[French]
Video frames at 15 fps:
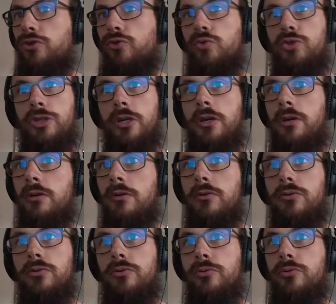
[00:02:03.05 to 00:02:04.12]
sujets
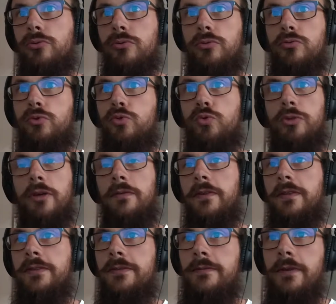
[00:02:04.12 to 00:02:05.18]
tout à
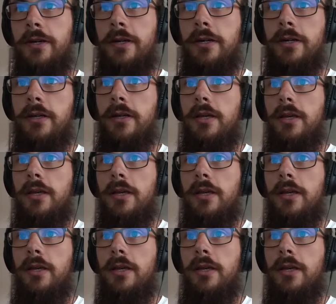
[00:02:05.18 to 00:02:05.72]
fait divers.